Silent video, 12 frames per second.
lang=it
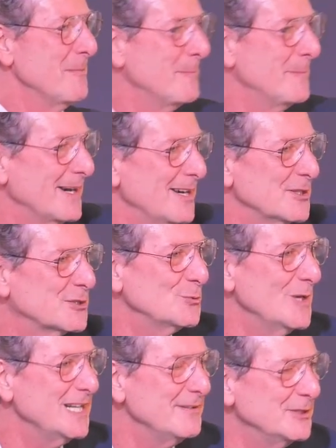per le
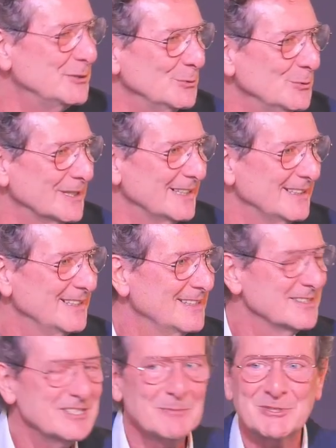sue lividure
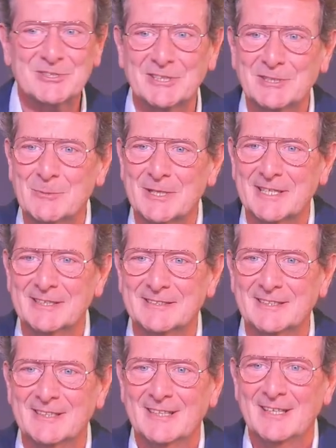siamo stati
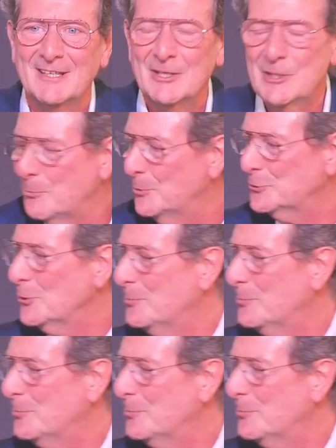guariti. Io potevo